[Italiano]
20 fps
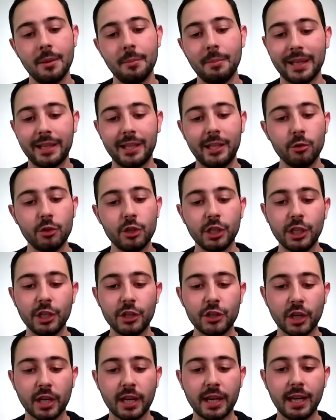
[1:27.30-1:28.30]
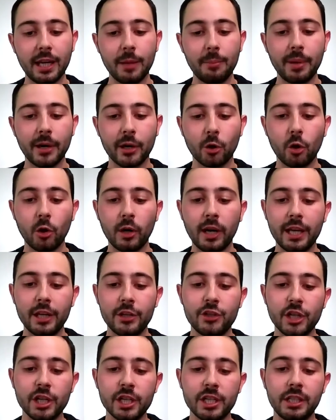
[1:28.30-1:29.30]
Matteo ci dice che le parole e
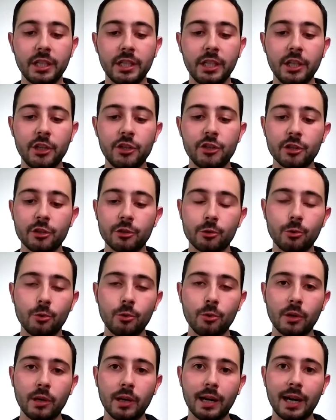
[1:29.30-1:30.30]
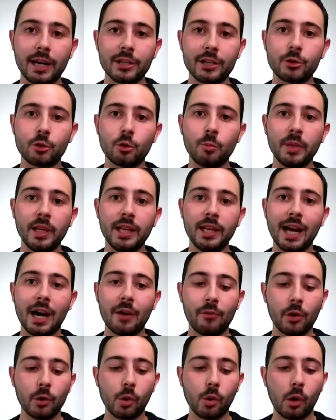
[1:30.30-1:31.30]
i gesti di Gesù
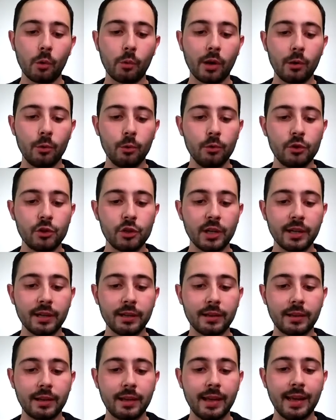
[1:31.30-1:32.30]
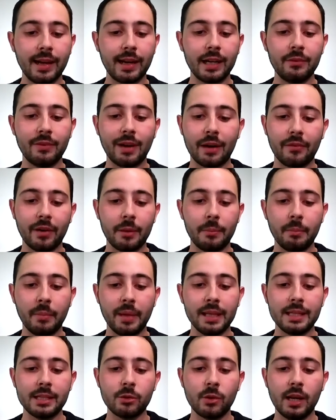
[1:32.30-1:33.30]
assomigliavano a una luce che arrivava in
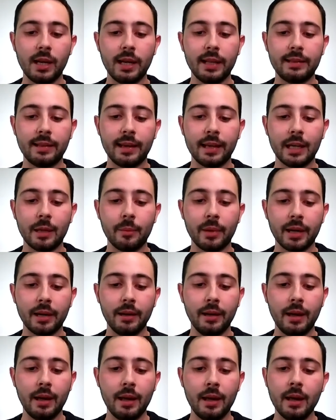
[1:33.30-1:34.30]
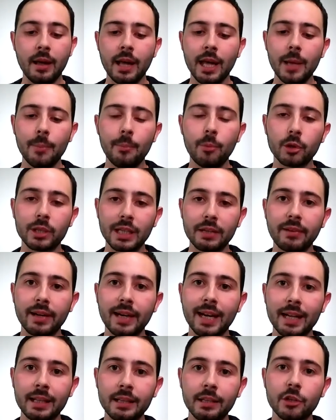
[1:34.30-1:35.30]
mezzo alle tenebre e
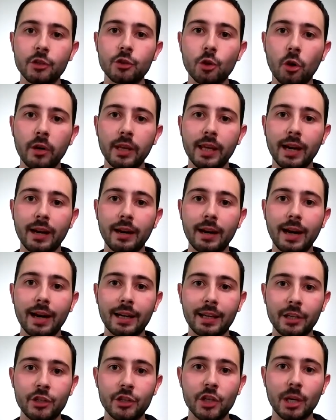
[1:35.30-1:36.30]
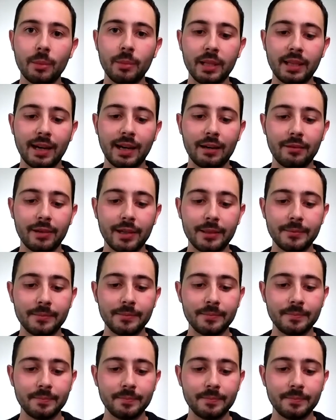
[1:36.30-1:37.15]
portava grande gioia a chi ci abitava.